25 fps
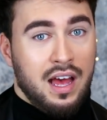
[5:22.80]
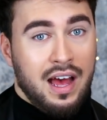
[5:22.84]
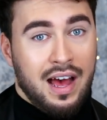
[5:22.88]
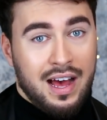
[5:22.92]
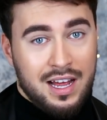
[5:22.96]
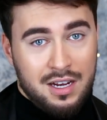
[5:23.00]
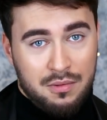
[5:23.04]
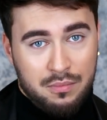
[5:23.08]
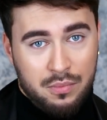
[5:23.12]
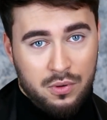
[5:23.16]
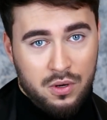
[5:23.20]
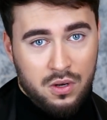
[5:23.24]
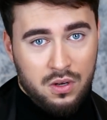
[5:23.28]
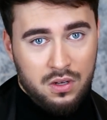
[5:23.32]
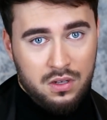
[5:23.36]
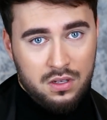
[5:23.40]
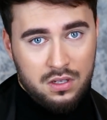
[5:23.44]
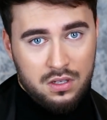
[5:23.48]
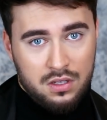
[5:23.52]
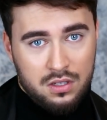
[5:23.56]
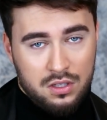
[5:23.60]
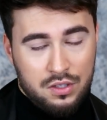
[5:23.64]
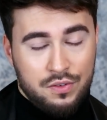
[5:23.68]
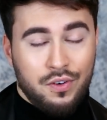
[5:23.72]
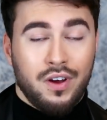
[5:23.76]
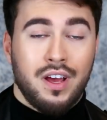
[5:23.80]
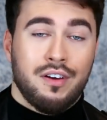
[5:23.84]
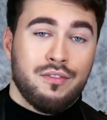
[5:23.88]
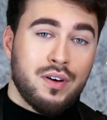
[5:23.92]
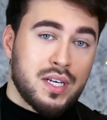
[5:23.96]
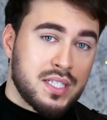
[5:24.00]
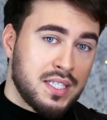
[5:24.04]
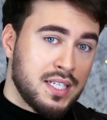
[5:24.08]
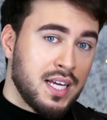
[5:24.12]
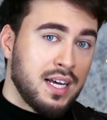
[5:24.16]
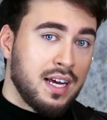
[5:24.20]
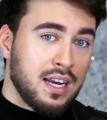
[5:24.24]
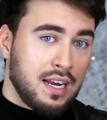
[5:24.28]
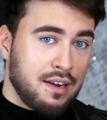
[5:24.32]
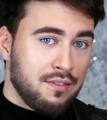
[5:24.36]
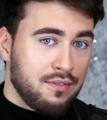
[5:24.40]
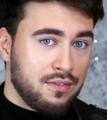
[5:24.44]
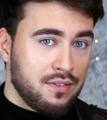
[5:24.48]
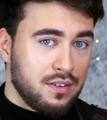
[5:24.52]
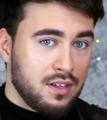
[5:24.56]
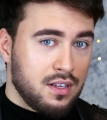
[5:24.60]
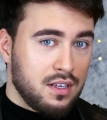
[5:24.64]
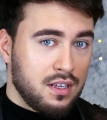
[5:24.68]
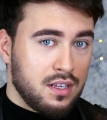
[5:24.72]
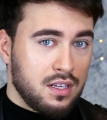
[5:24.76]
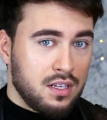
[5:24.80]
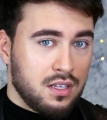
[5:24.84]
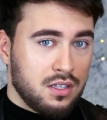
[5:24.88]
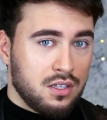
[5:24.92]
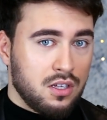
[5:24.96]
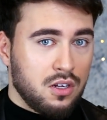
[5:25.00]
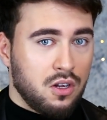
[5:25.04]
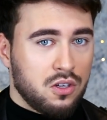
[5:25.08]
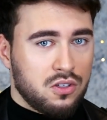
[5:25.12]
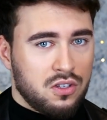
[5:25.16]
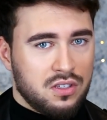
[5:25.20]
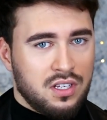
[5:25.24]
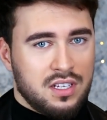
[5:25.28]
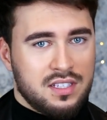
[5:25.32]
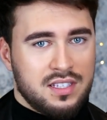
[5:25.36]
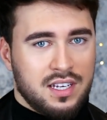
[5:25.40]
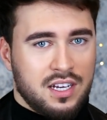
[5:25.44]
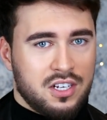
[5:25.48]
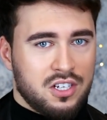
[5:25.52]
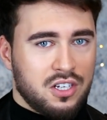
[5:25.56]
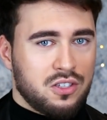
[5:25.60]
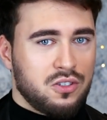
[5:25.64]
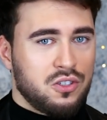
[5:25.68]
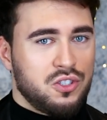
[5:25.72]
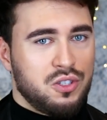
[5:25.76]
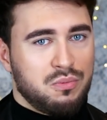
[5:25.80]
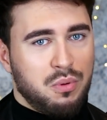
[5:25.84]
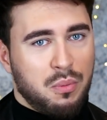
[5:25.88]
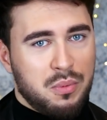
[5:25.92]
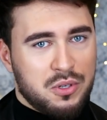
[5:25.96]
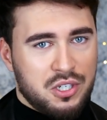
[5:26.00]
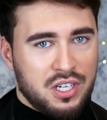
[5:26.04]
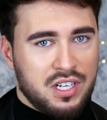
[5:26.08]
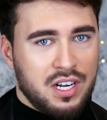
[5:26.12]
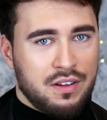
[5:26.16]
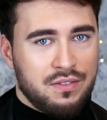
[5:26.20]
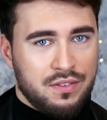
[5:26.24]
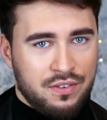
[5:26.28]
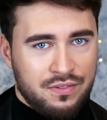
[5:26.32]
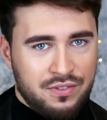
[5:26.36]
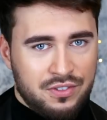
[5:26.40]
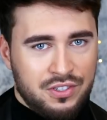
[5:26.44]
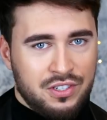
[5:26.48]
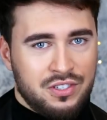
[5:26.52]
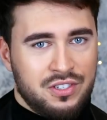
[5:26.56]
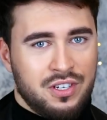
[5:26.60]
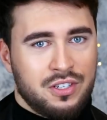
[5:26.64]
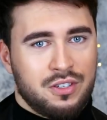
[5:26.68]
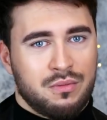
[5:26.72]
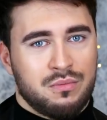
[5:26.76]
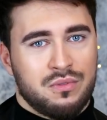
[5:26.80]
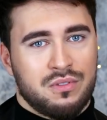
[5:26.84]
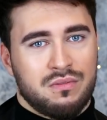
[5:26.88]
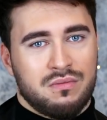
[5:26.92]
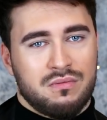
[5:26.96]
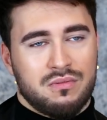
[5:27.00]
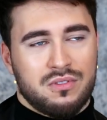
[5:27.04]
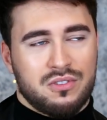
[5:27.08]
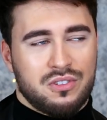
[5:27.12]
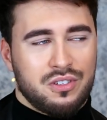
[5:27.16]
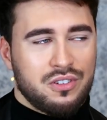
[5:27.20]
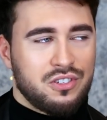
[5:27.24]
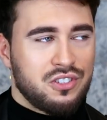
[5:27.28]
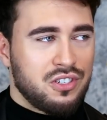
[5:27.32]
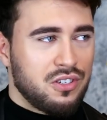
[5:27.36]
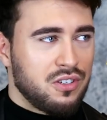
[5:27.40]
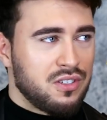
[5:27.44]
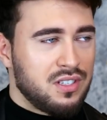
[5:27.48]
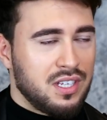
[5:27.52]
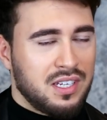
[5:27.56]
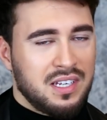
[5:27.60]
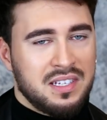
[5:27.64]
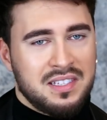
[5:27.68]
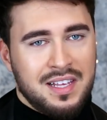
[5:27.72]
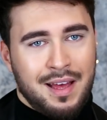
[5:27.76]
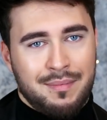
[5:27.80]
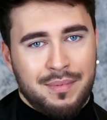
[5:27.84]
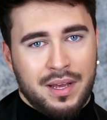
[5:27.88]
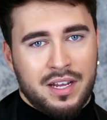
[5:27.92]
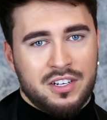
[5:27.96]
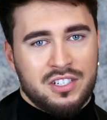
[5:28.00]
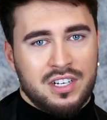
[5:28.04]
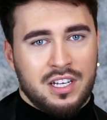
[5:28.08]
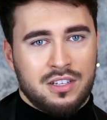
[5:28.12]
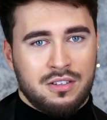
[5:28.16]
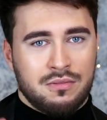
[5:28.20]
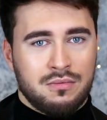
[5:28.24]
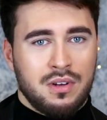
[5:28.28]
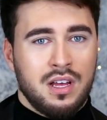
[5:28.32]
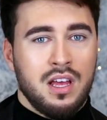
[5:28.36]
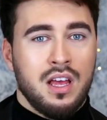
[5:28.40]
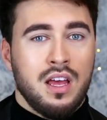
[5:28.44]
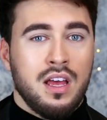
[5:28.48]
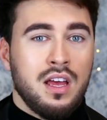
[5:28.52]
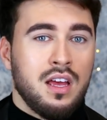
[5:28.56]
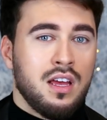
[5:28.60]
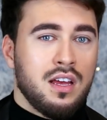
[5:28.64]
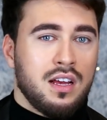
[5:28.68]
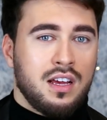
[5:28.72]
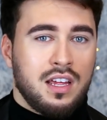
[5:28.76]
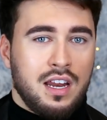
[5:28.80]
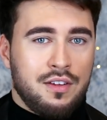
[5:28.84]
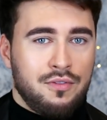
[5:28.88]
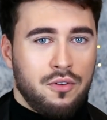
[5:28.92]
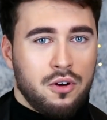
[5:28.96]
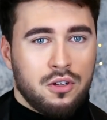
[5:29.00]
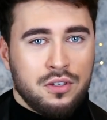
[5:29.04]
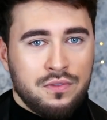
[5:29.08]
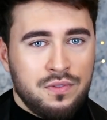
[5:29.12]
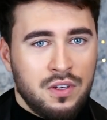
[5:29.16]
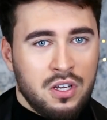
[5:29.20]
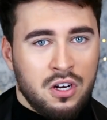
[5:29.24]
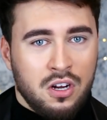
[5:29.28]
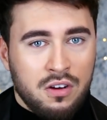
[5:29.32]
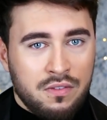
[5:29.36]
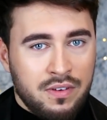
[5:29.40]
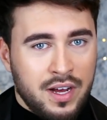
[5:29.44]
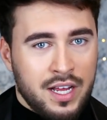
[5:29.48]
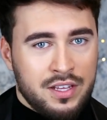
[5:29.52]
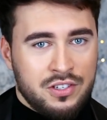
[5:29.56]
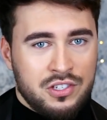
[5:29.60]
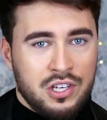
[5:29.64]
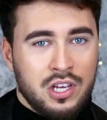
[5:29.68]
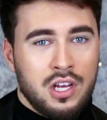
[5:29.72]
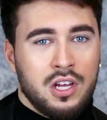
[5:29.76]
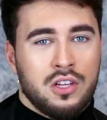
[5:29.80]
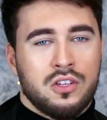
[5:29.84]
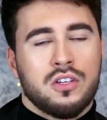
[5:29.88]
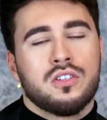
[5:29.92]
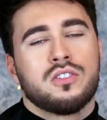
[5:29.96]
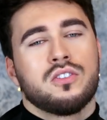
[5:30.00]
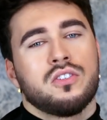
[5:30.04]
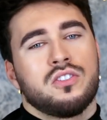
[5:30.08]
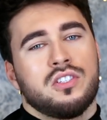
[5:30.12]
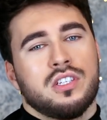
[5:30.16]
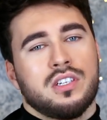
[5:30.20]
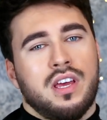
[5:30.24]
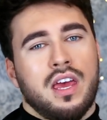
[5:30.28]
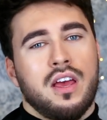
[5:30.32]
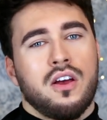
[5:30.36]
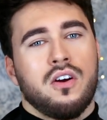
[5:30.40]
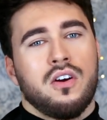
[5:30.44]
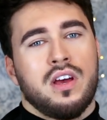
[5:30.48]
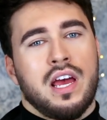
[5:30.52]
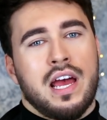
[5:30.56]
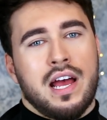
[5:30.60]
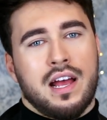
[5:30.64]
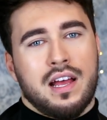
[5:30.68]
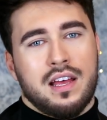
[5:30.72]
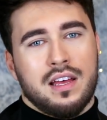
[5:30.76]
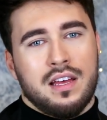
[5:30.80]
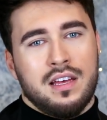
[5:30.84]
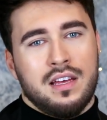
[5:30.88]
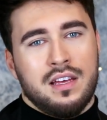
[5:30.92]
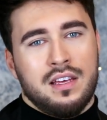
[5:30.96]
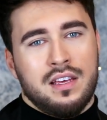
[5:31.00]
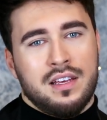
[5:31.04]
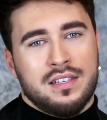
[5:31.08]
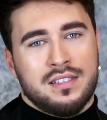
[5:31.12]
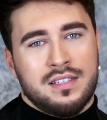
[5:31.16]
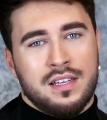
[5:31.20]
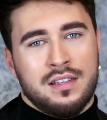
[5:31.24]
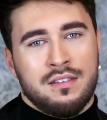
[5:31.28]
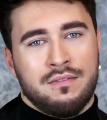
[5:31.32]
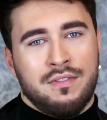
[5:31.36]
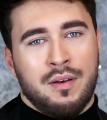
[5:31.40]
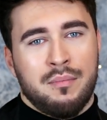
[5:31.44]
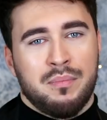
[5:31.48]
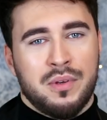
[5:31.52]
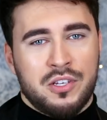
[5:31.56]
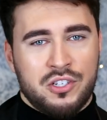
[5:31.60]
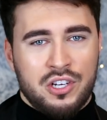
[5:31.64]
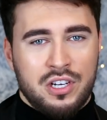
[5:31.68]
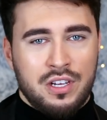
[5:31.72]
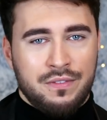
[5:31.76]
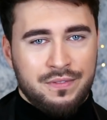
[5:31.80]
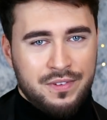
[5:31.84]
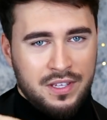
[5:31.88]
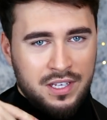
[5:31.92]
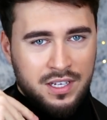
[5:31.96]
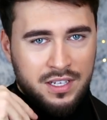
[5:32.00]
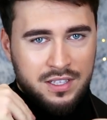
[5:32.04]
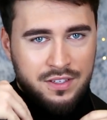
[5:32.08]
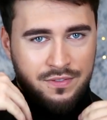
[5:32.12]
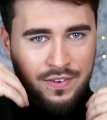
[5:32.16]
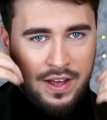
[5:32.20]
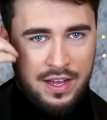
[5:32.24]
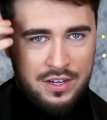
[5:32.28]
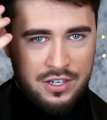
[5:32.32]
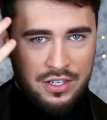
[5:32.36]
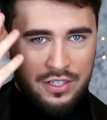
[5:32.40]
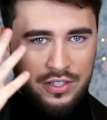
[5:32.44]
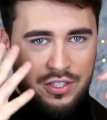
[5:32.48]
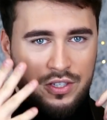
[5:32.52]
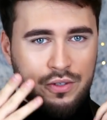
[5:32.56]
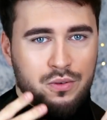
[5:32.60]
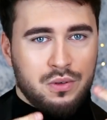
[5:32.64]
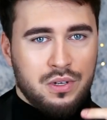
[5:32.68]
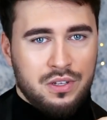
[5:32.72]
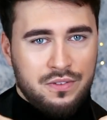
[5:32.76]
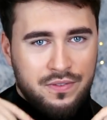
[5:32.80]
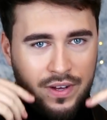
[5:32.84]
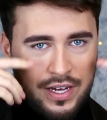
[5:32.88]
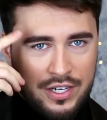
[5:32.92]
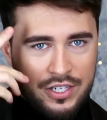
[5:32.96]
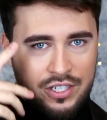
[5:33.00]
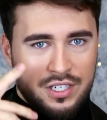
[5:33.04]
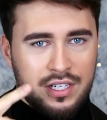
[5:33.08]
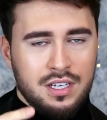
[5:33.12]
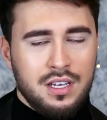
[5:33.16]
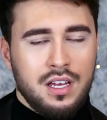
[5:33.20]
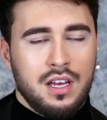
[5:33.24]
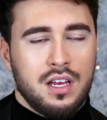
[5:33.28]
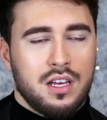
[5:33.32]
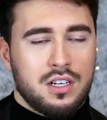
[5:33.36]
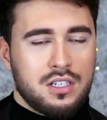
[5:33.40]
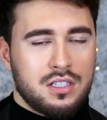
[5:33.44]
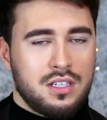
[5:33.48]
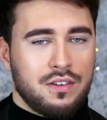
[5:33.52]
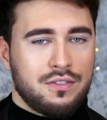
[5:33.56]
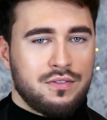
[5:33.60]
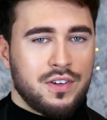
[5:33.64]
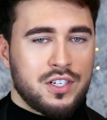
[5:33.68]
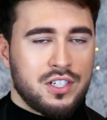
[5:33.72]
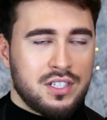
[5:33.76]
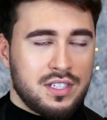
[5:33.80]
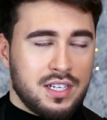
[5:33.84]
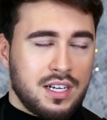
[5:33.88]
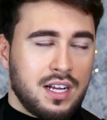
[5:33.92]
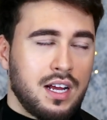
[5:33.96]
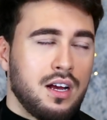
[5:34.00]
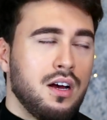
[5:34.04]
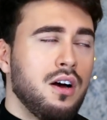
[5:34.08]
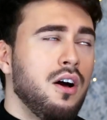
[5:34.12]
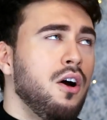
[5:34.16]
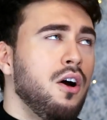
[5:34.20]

albo twoja własna krew. Tylko to nie jest tak, że ktoś ci pobierze krew i wciśnie. To, to, to jest taki zabieg. Trzeba tą krew odwirować. To jest coś takiego, jak e, jest ten vampirzy lifting twarzy, skóry twarzy, że ta twarz jest taka,